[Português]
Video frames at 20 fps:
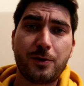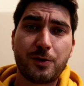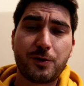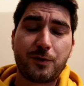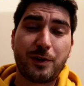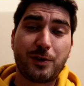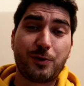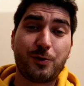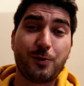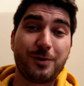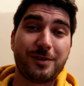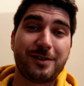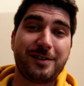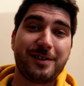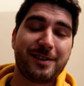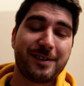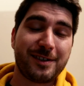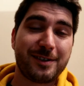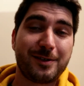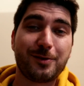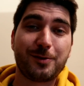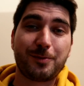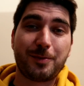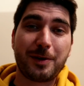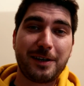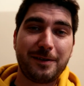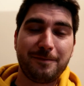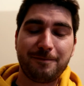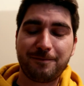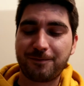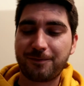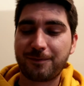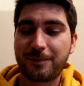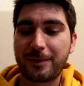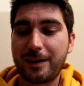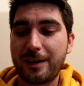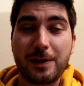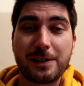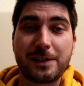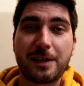Juventude, tudo bem?
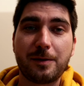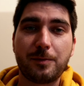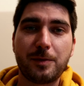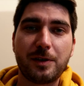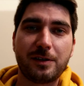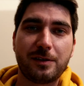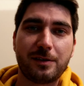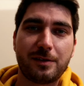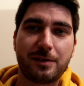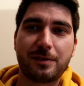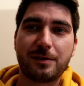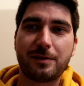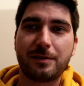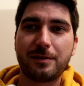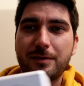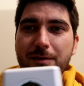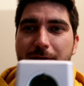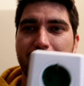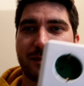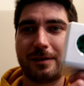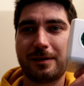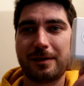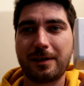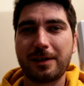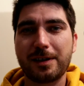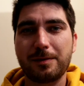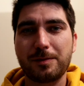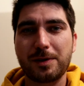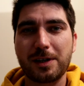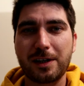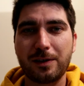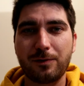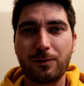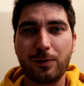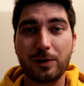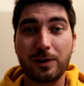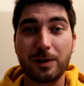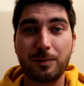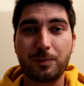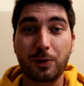Basicamente, trazemos aqui de
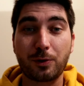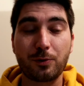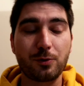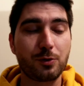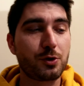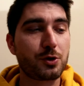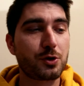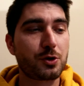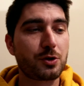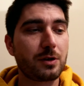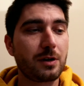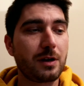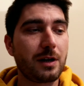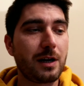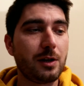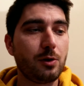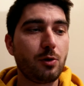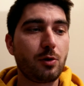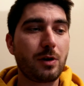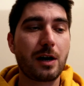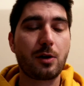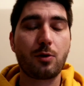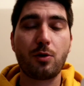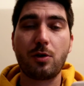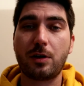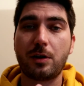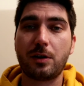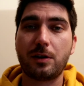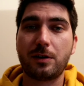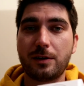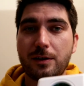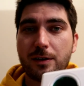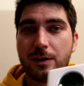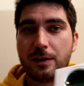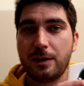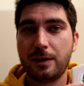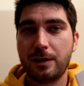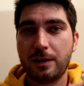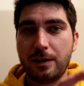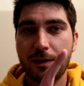volta produtos à Locacoc,
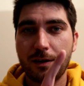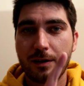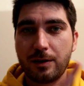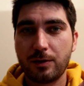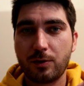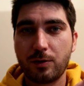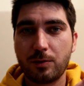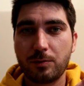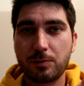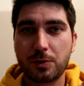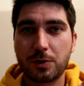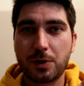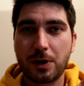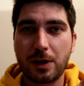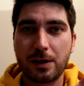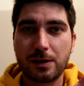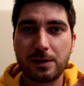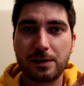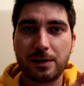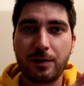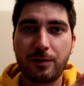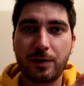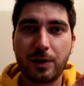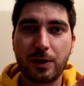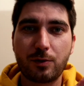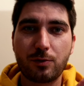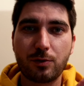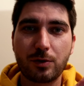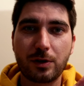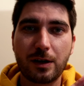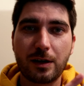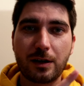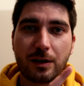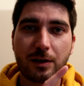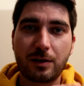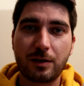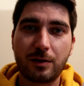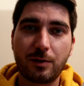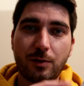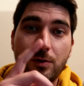como já se devem
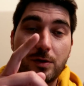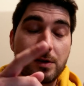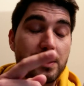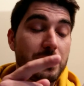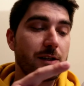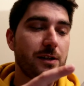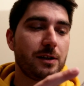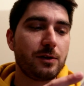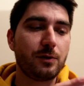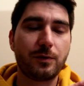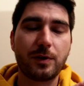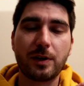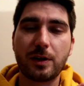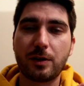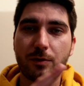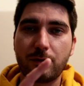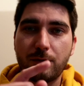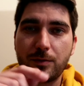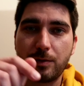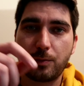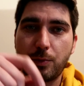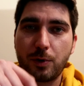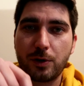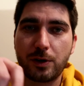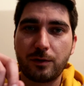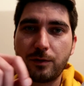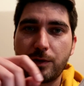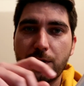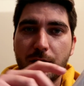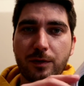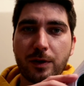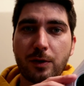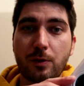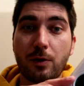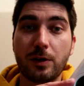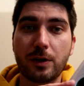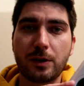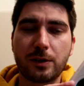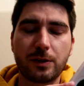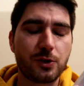recordar, ou se ainda não viram, podem ver,
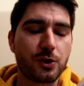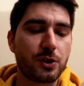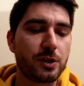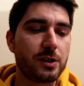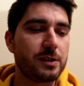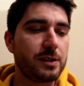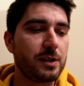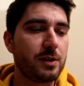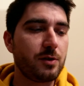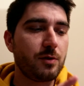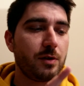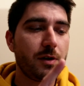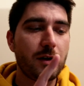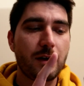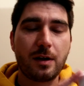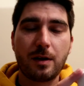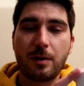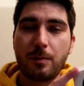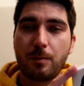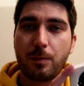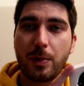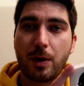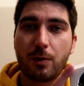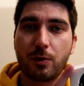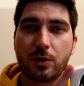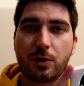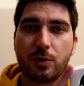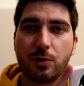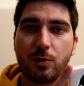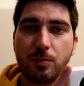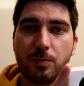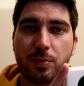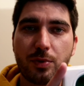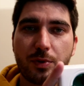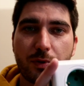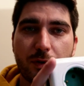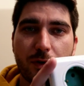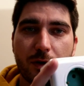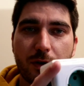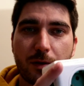fica o link na descrição. Power Cube
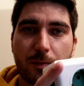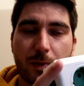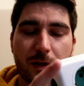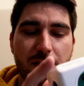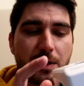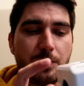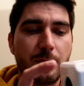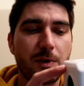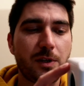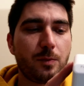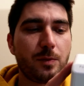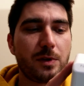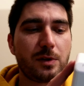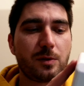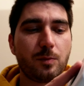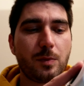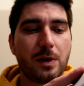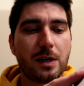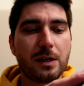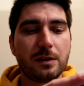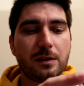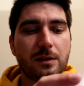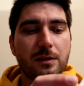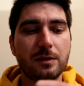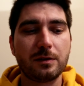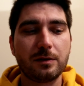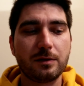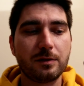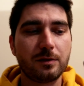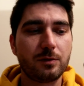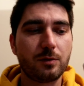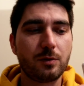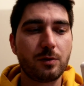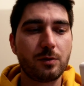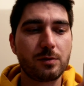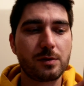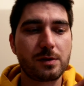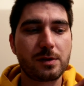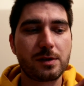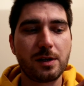eh, basicamente é uma tomada
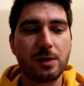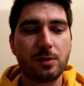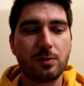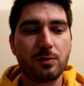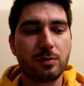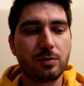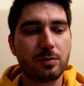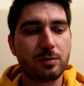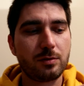com 5